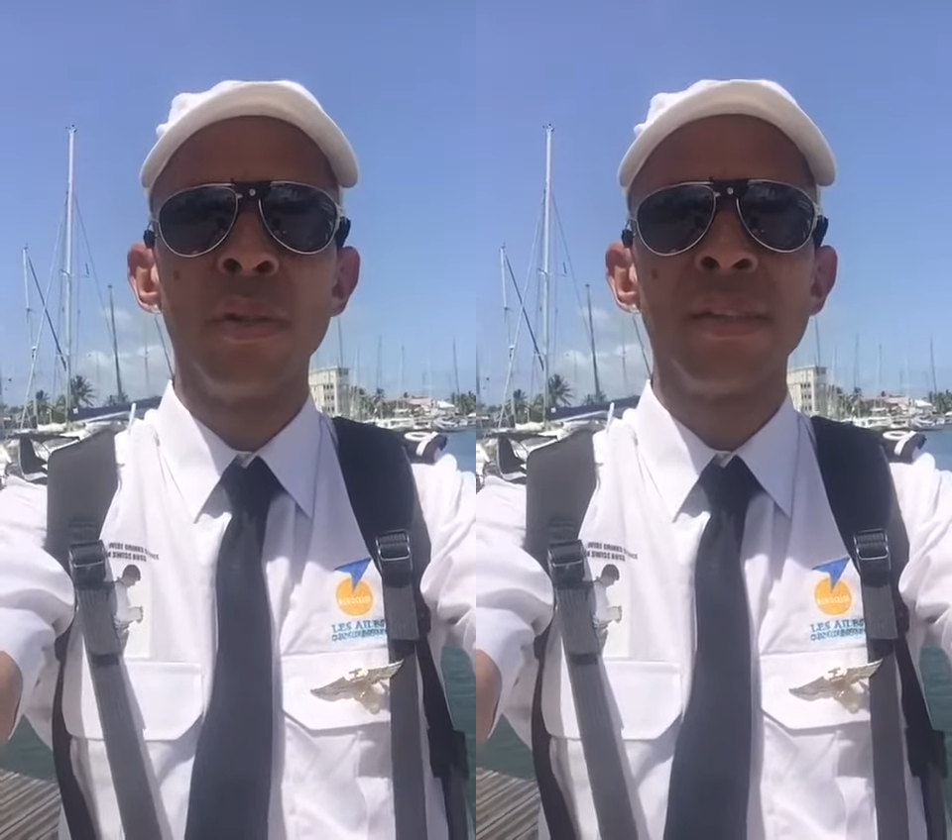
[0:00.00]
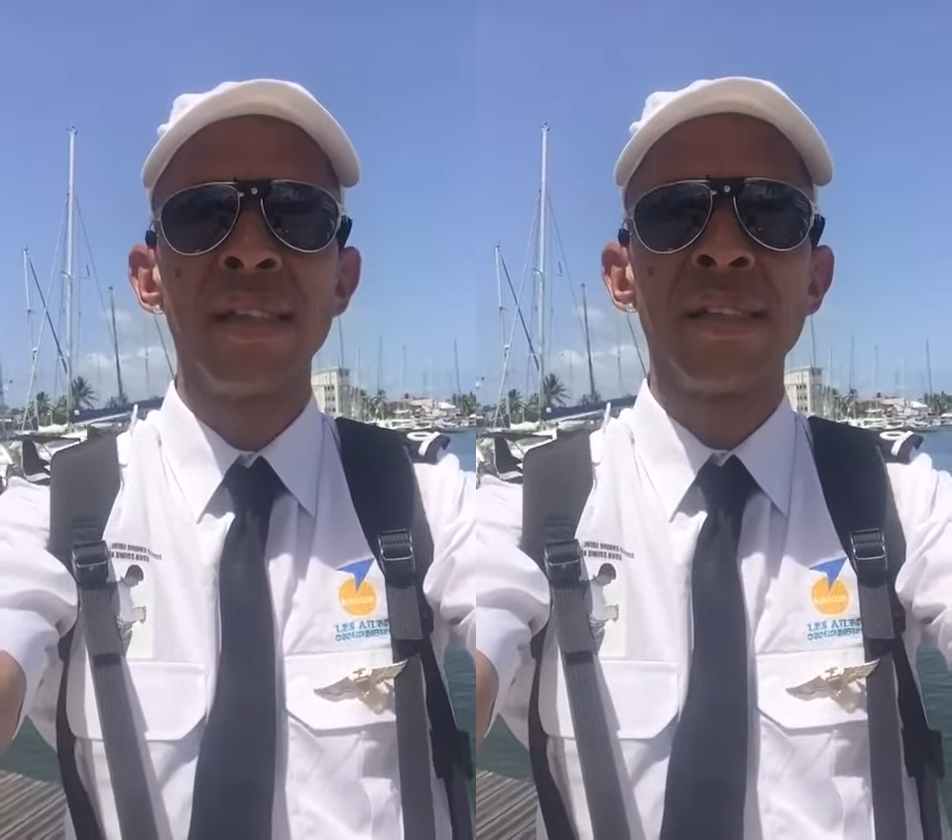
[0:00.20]

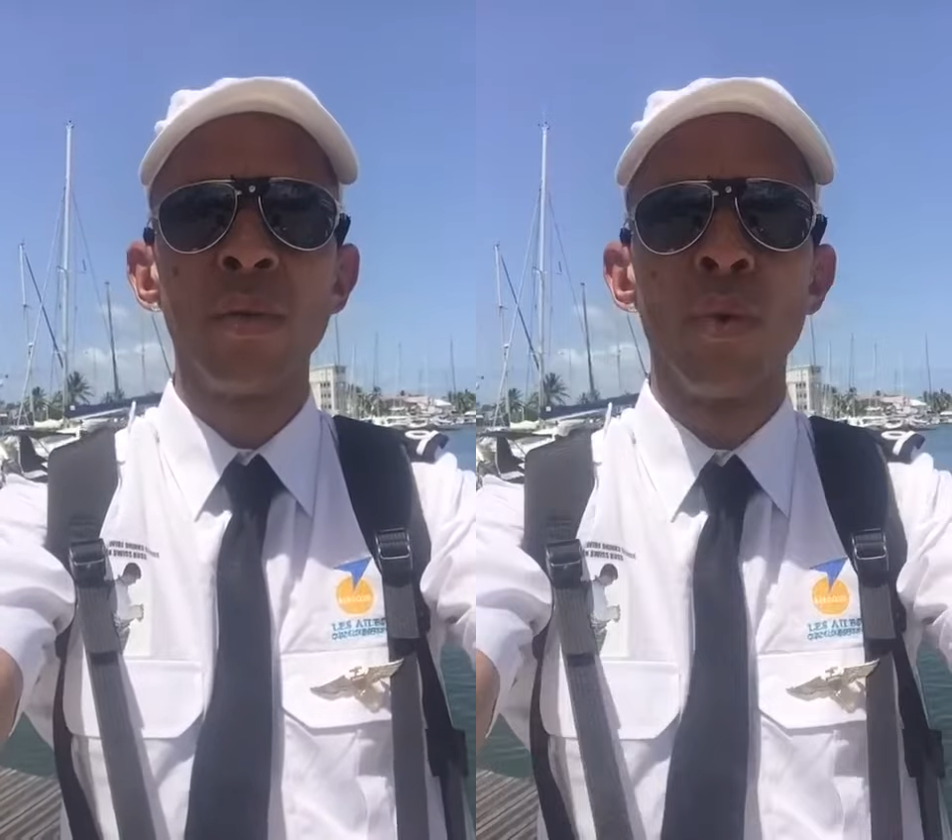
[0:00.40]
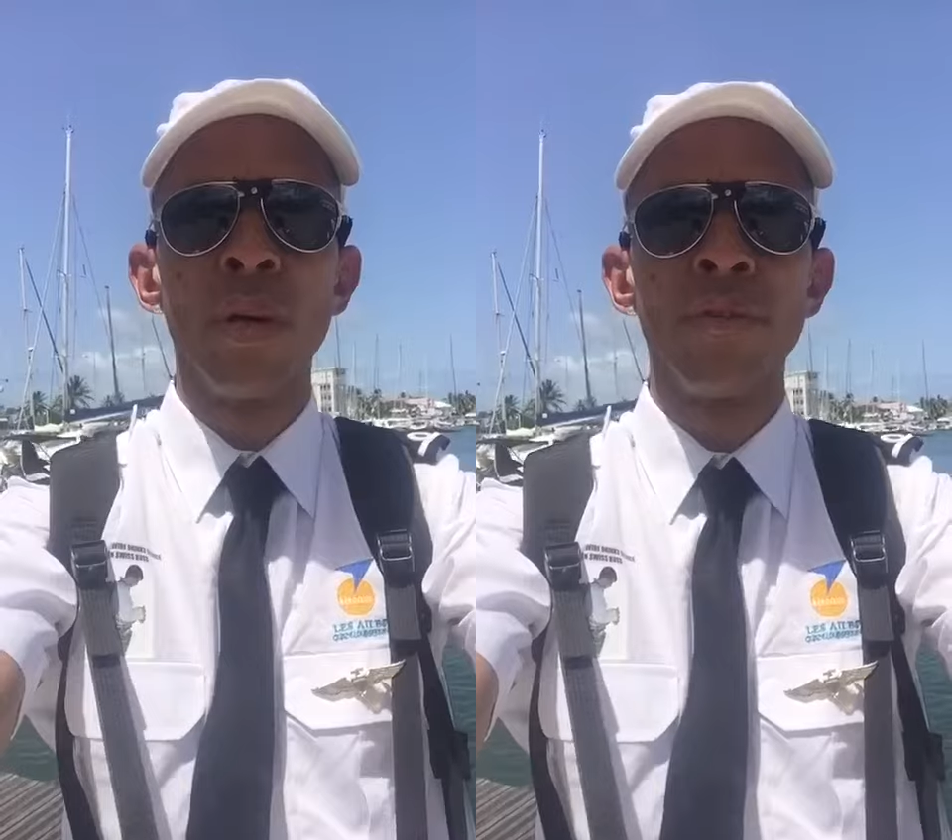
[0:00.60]

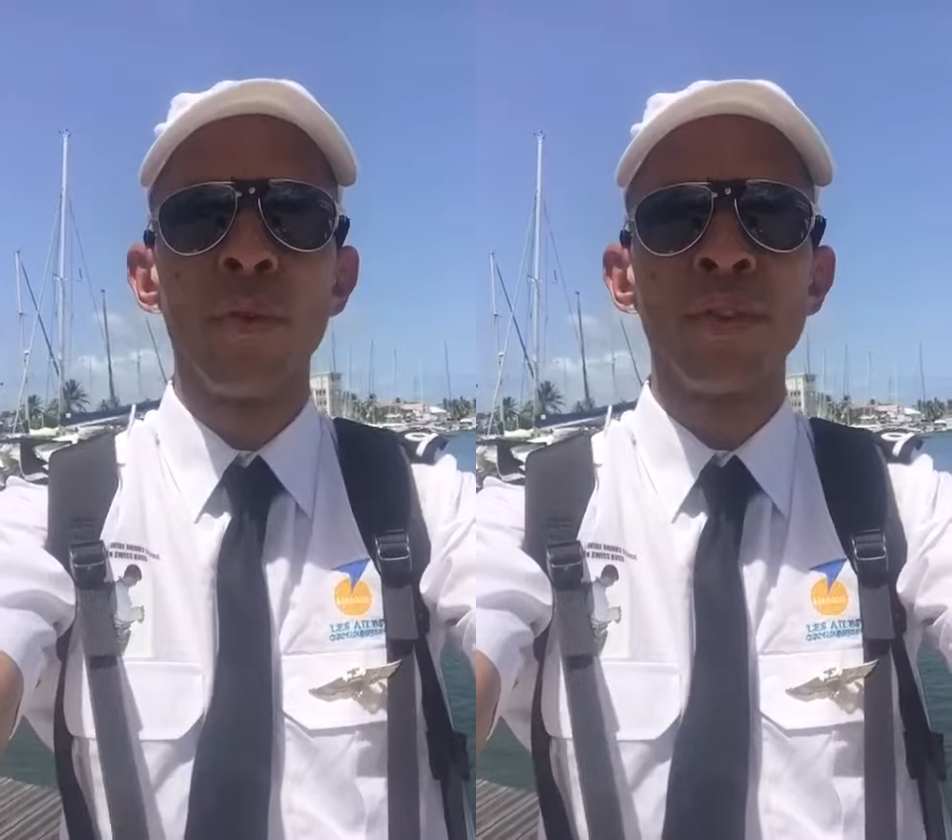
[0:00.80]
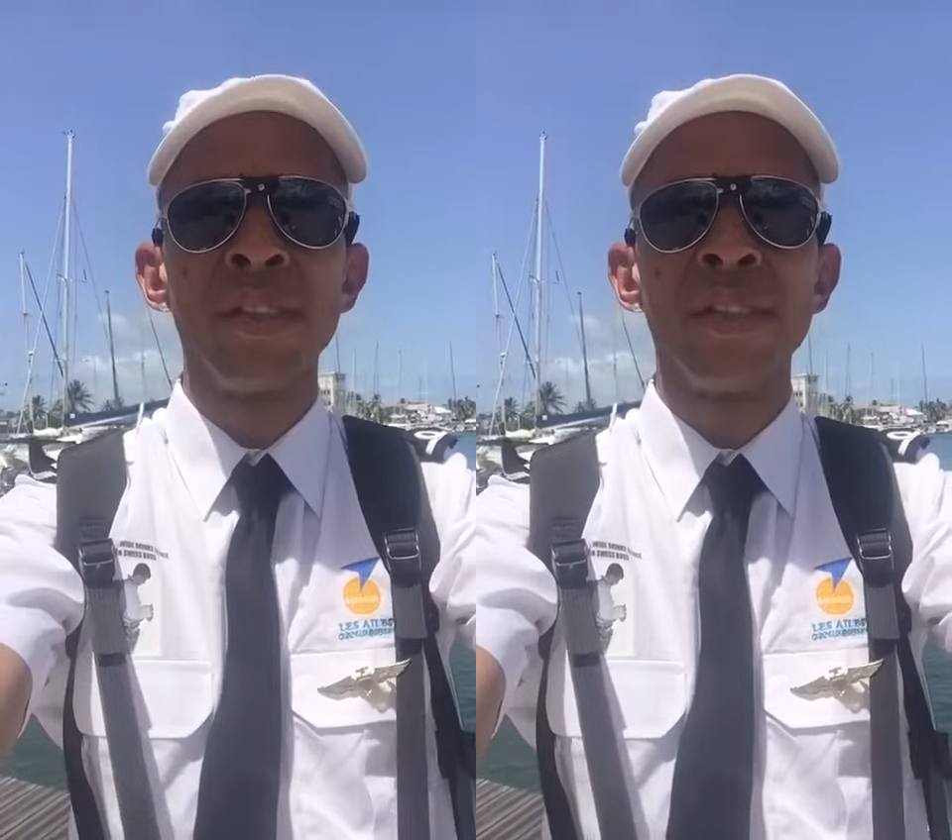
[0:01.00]
61
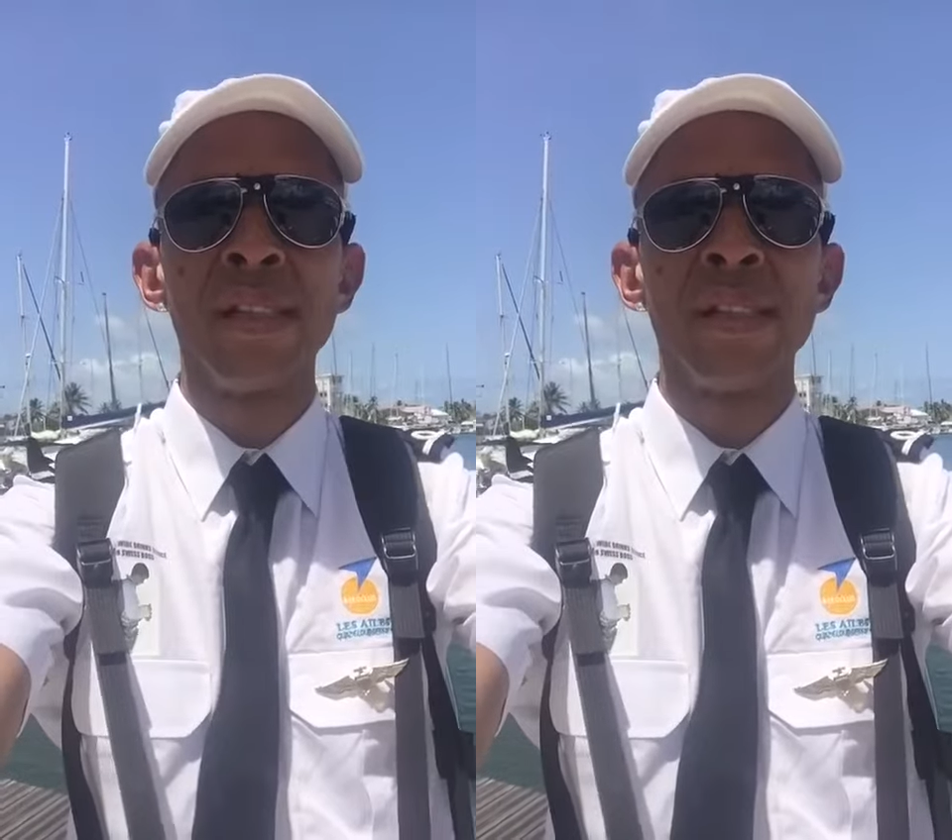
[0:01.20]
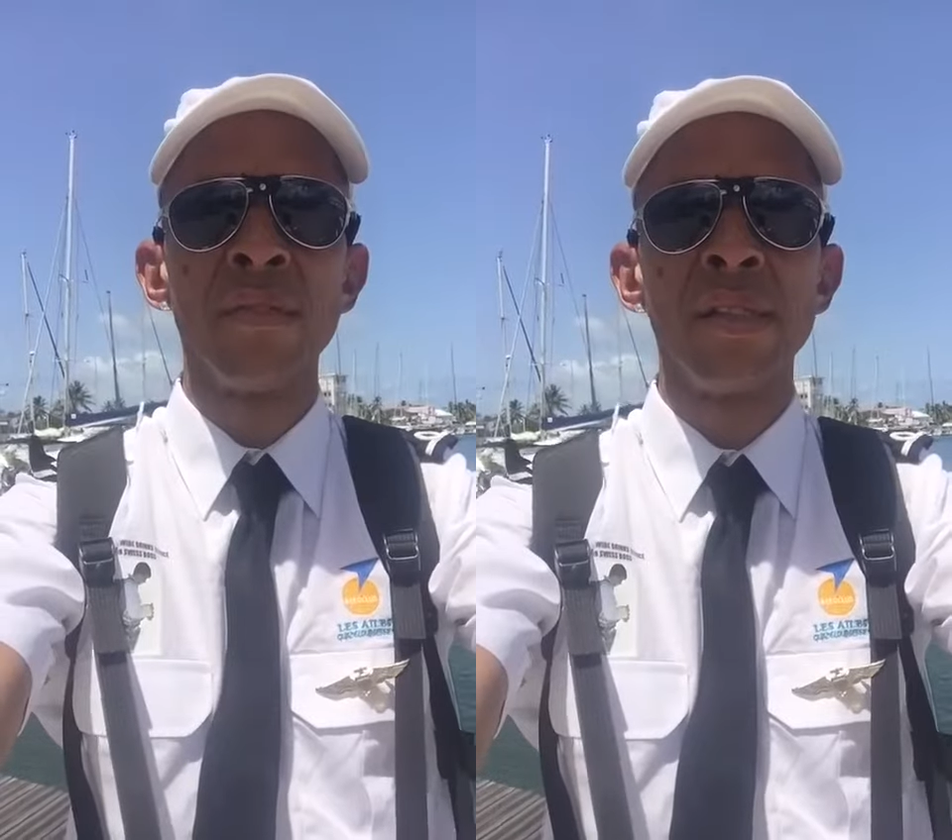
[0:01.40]

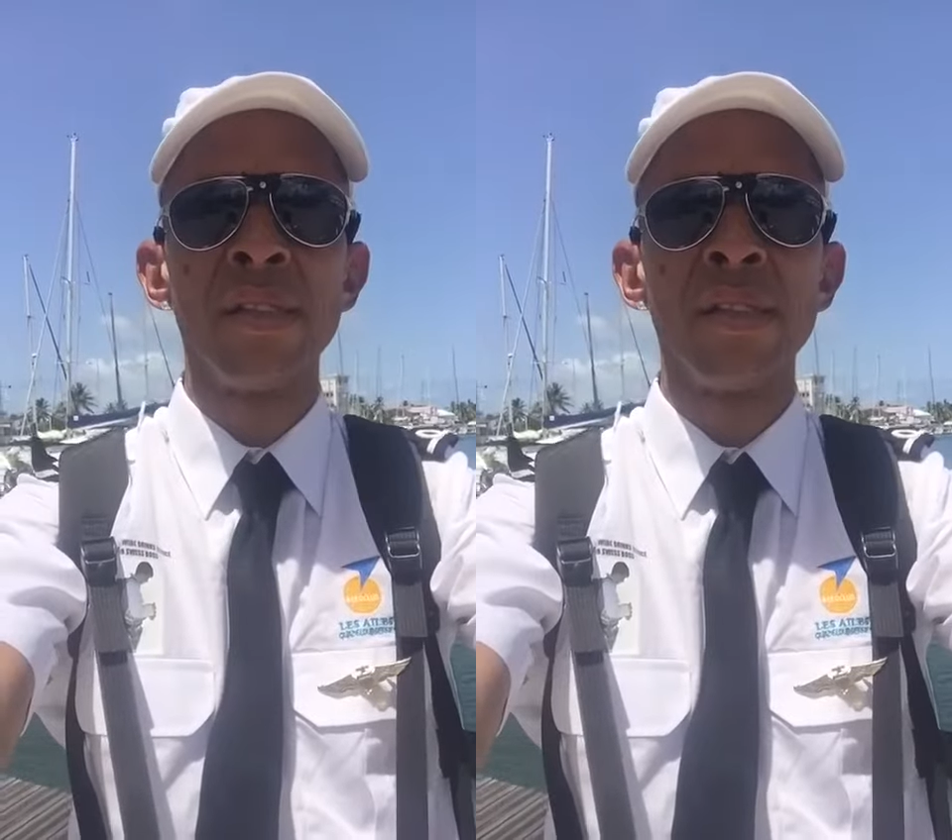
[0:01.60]
46